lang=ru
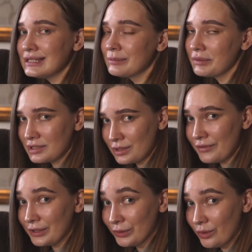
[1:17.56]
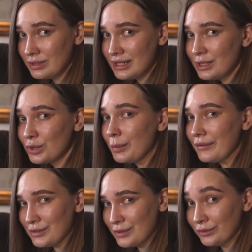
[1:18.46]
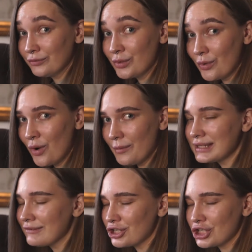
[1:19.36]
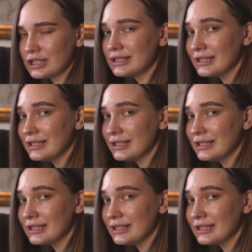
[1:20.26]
не повезло в одном деле, то повезет в другом, совершенно